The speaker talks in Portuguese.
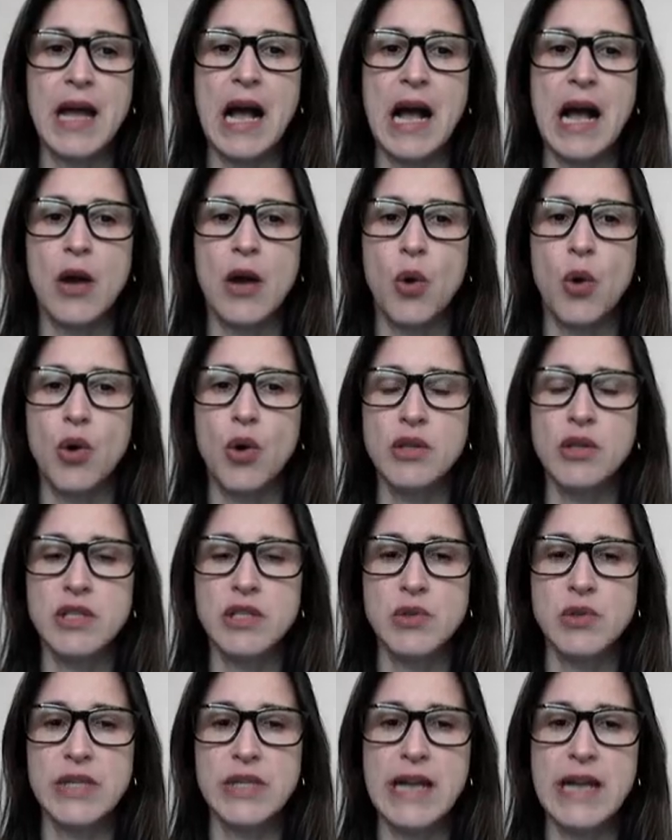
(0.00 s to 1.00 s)
a
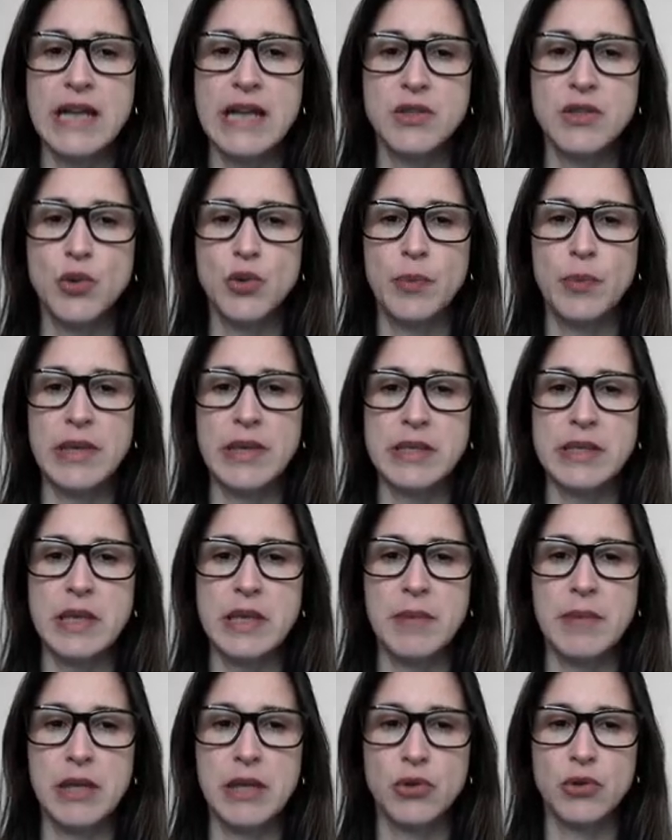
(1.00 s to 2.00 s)
continuidade do
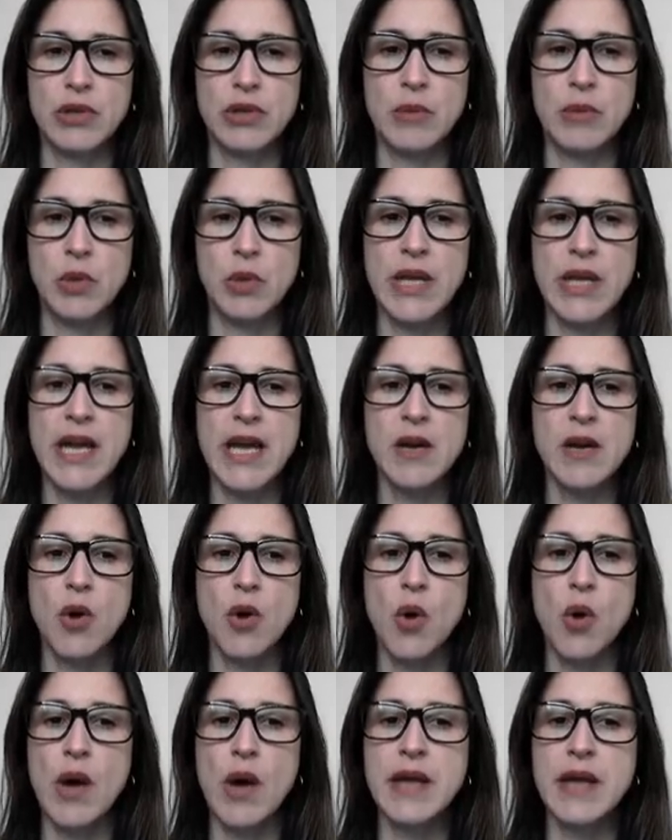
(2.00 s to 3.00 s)
pensamento da mulher
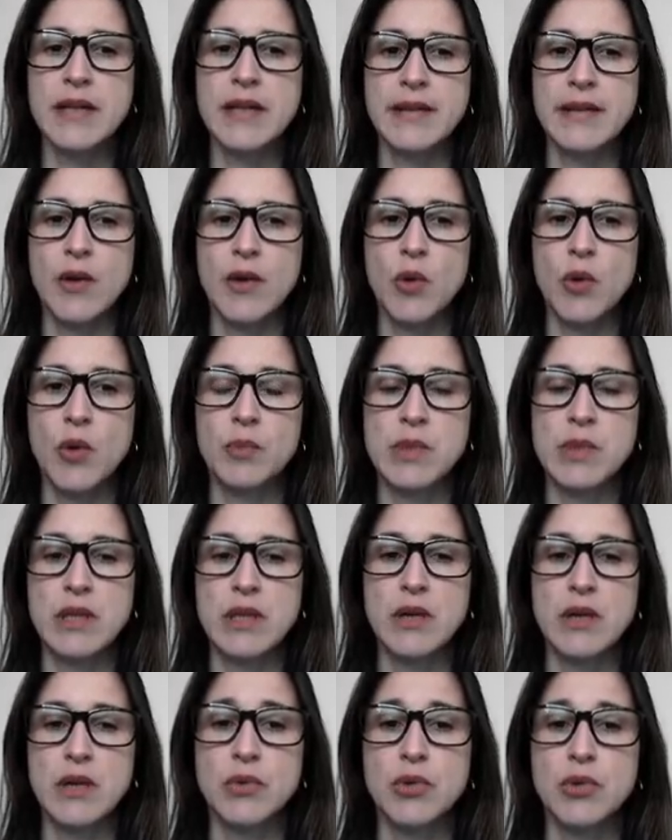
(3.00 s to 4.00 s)
ou a
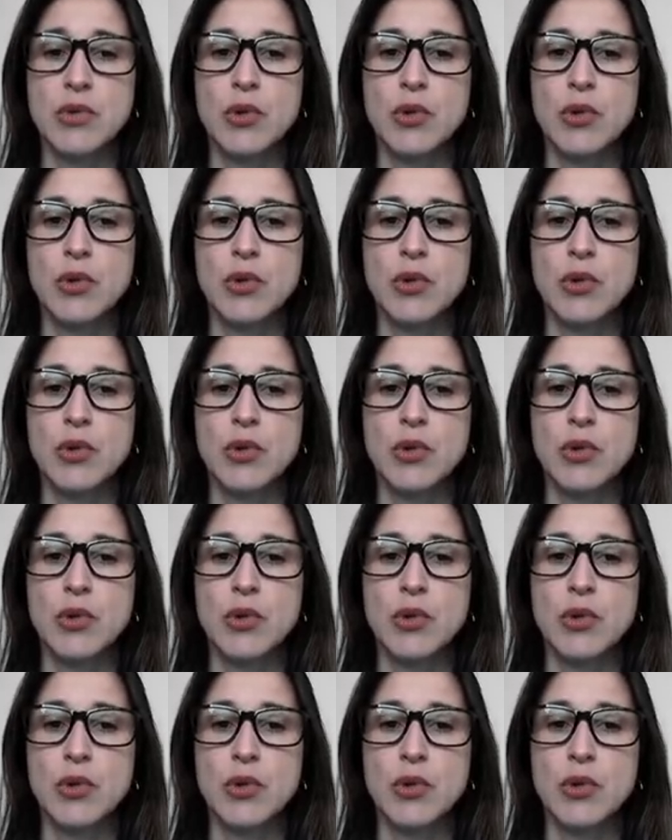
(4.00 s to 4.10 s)
interrupção